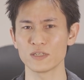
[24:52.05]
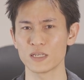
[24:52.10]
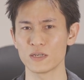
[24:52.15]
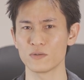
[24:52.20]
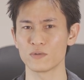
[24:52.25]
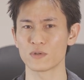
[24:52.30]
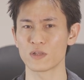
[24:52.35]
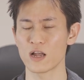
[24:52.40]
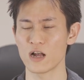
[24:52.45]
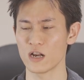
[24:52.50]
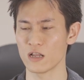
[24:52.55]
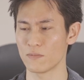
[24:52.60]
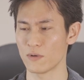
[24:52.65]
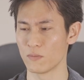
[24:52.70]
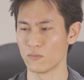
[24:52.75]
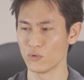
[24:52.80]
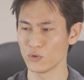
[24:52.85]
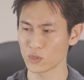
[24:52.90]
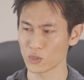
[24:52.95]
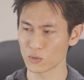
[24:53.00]
わせるのであれ
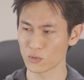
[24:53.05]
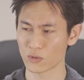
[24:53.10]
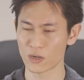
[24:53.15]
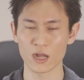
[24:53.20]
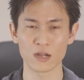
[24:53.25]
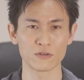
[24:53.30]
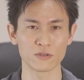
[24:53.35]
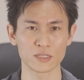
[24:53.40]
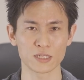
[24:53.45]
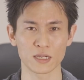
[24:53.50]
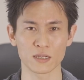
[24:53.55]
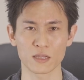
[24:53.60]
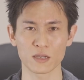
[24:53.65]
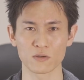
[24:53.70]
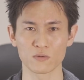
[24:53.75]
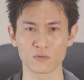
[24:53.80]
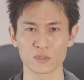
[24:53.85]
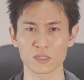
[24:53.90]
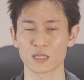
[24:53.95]
ばもうちょっと軽い三脚を